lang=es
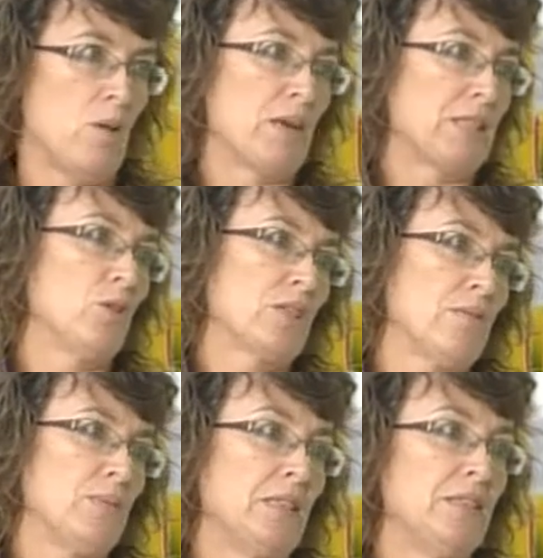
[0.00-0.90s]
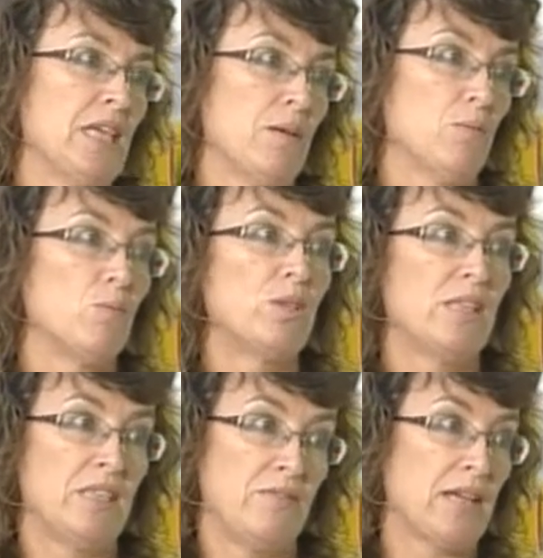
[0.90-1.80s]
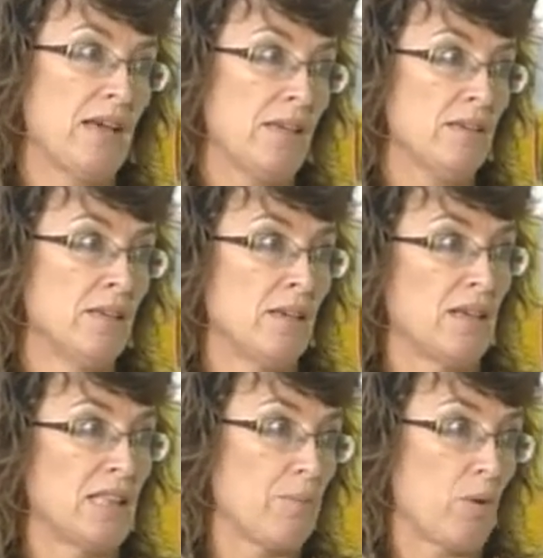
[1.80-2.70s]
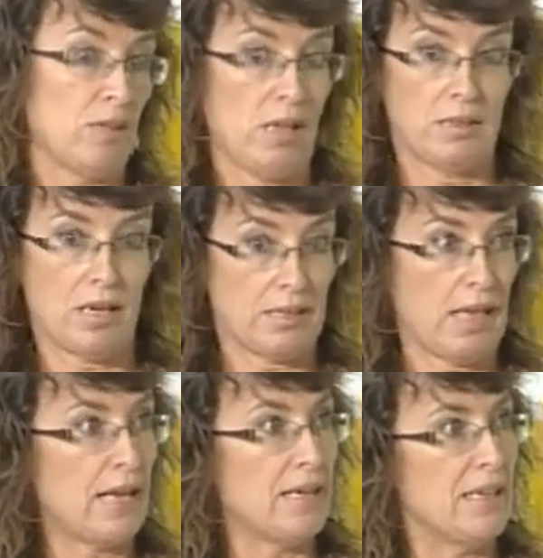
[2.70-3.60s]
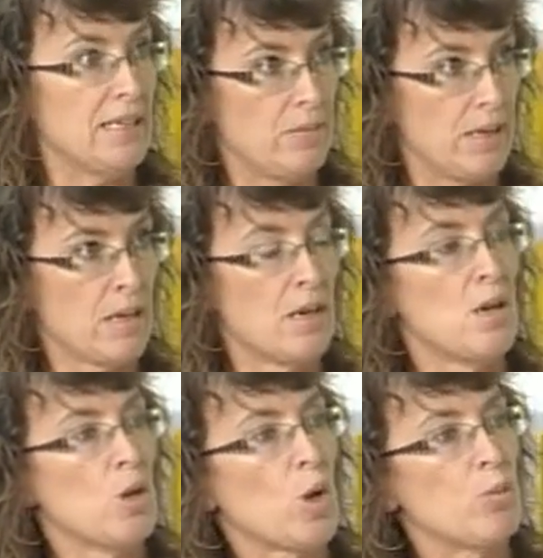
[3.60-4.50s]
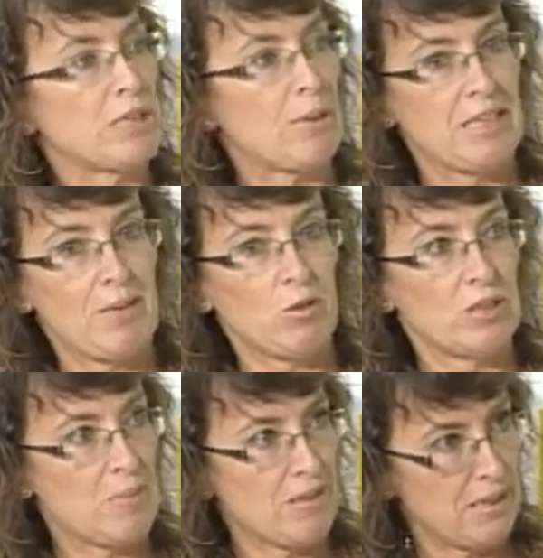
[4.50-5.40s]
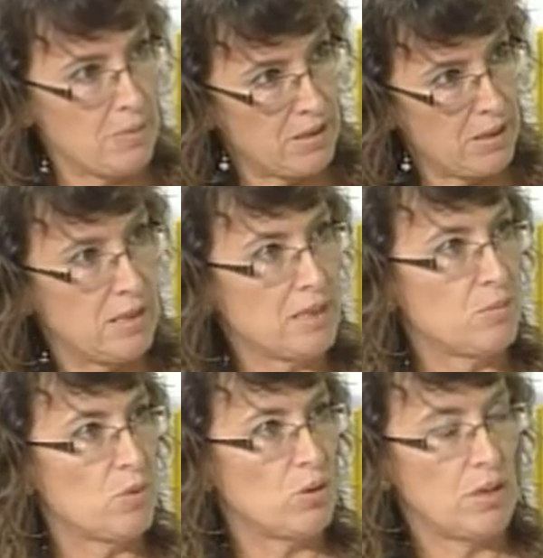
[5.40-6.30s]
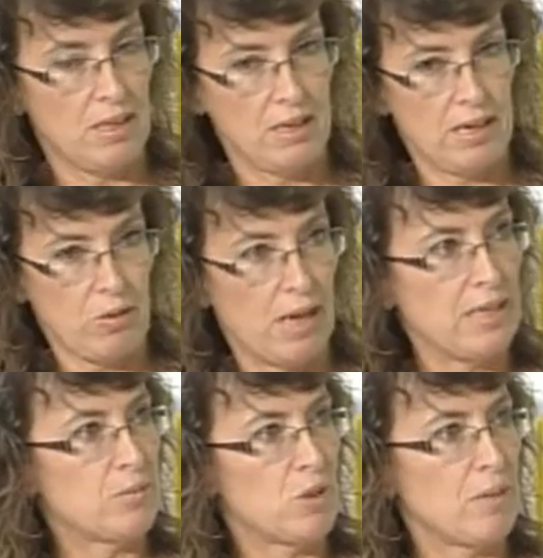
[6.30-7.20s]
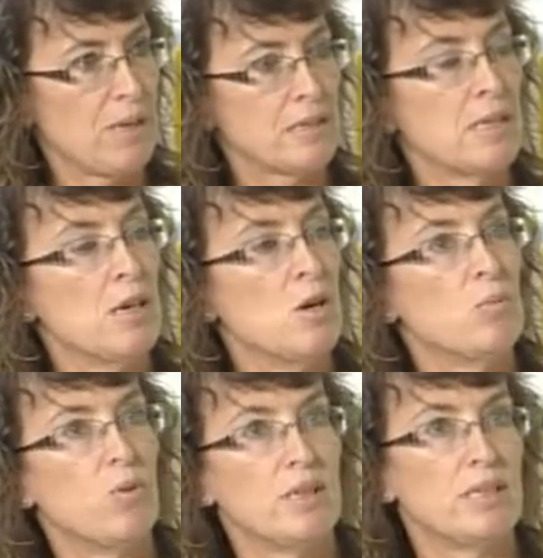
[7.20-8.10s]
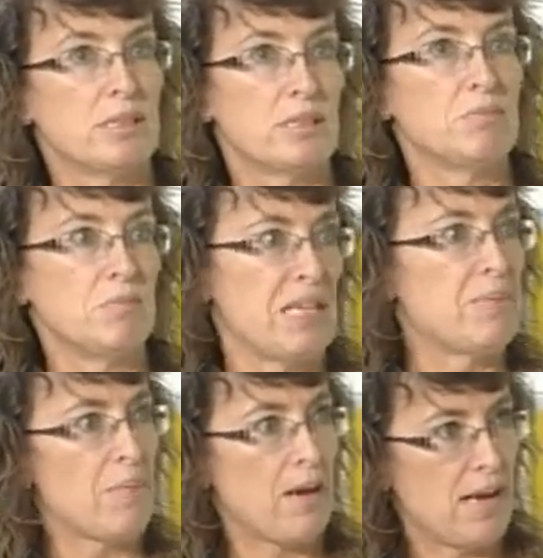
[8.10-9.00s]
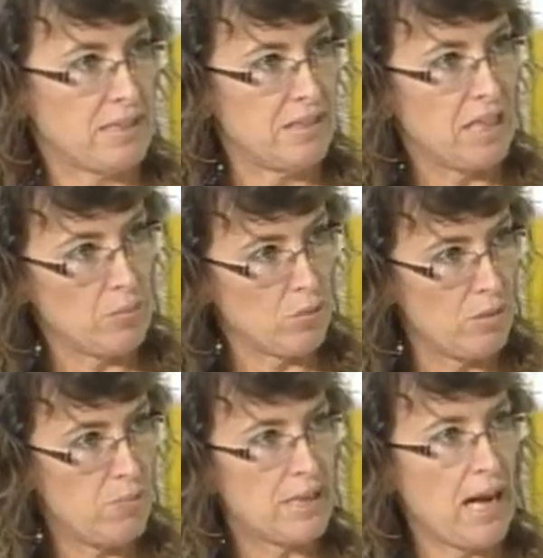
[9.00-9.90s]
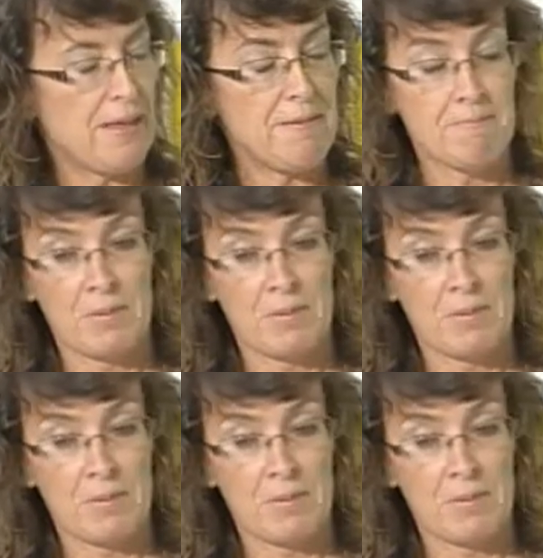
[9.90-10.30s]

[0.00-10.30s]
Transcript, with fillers: un partido que me sentía muy identificada, quizá por ser catalana y ver cómo estaban llevando el tema del independentismo y del nacionalismo y demás, mm. pues me llevaba a sentirme muy implicada.